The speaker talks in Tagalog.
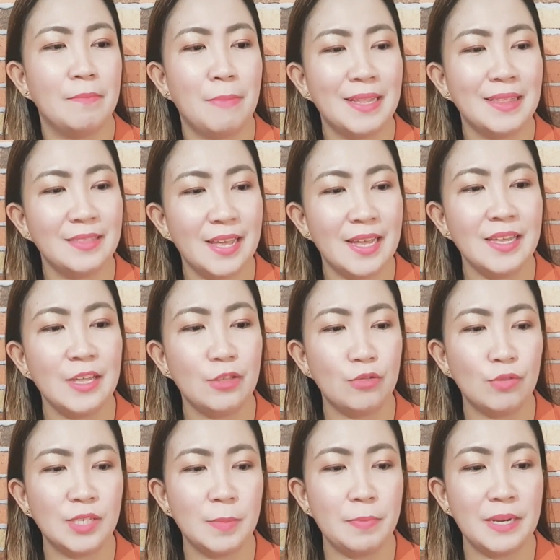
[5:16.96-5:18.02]
But then,
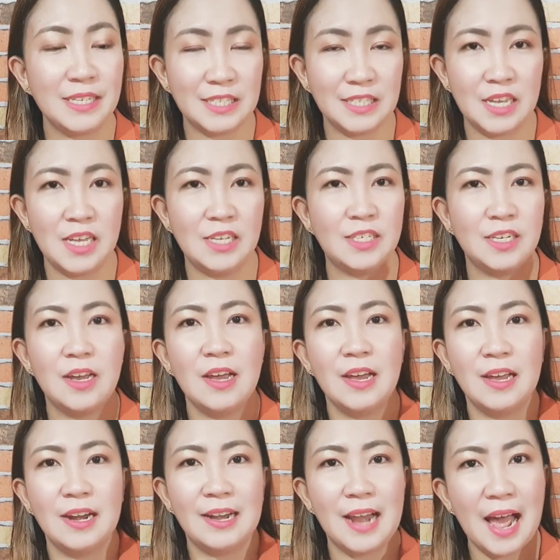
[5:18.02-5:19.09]
itong si Prestige,
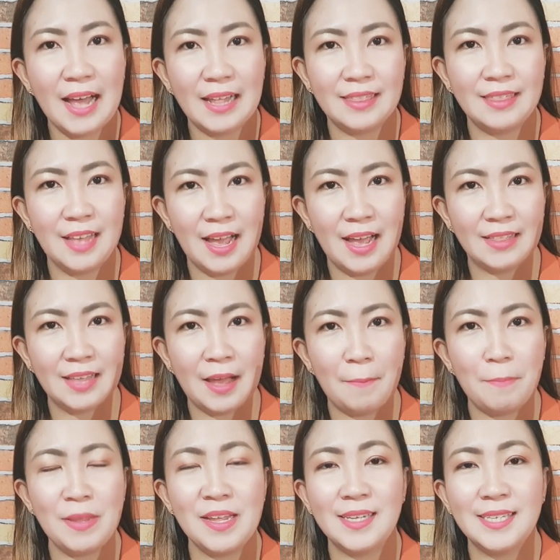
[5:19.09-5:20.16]
lahat na ata,
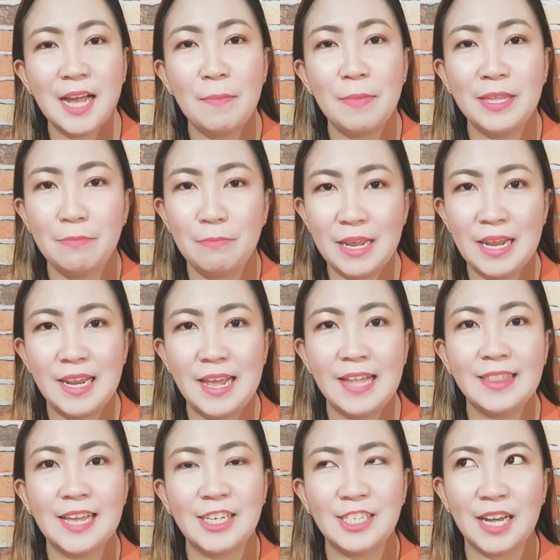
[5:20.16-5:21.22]
pinagsama ni
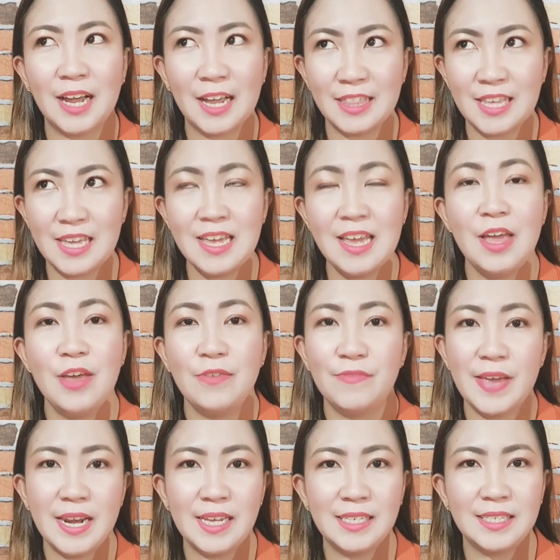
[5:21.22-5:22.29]
Brilliant at saka ni
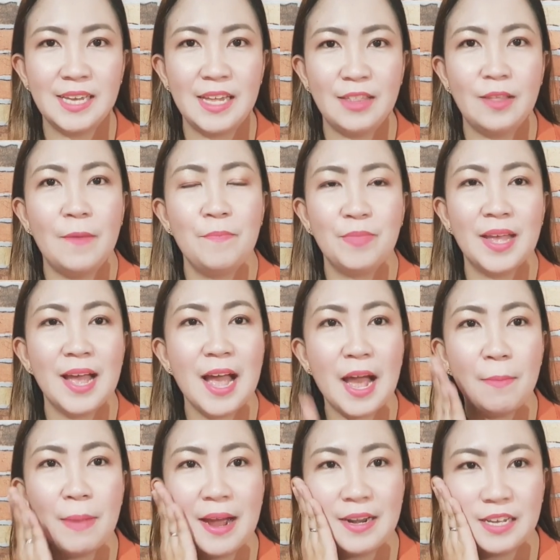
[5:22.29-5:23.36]
Fair Skin.
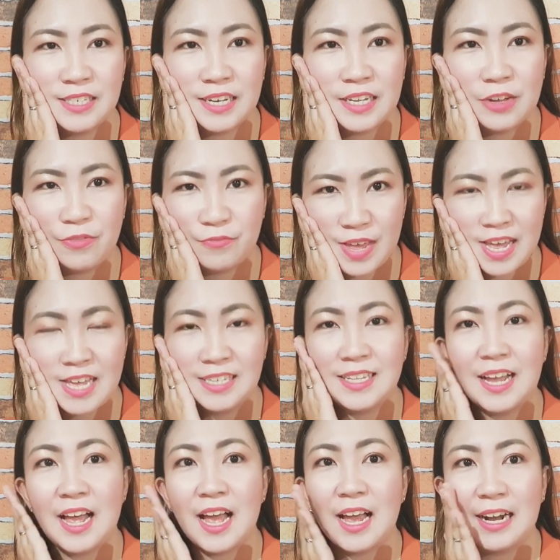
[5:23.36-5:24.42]
Nakakabanat siya ng face,
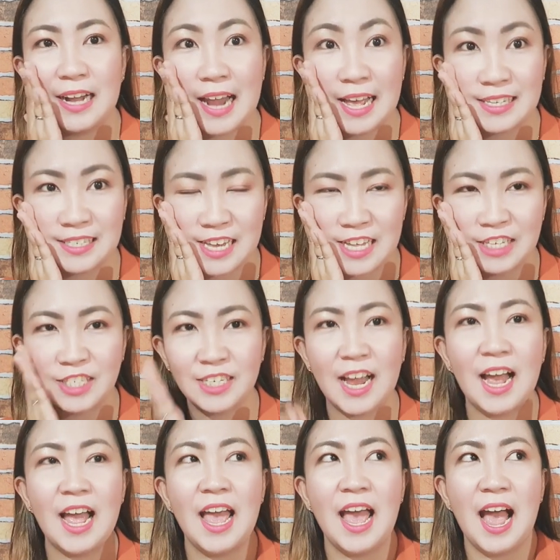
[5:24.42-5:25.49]
nakaka-glass skin
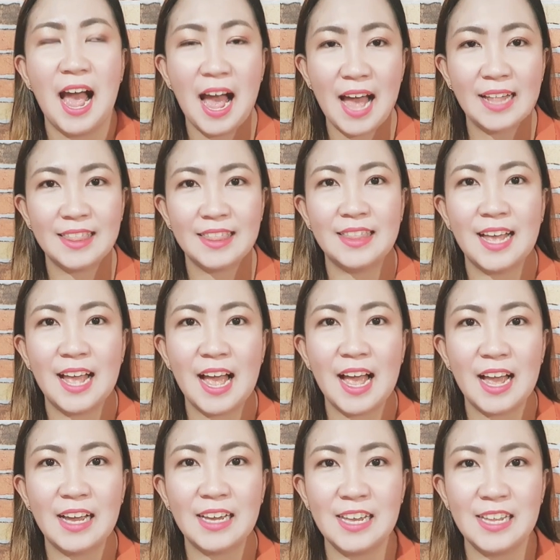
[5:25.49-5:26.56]
siya, at
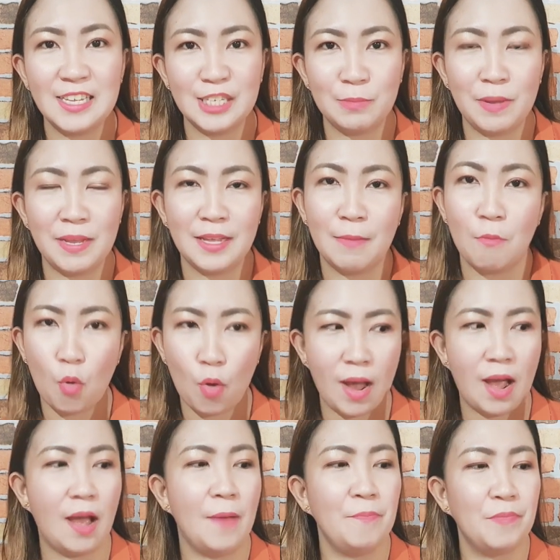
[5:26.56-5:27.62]
nakakakinis pa ng mukha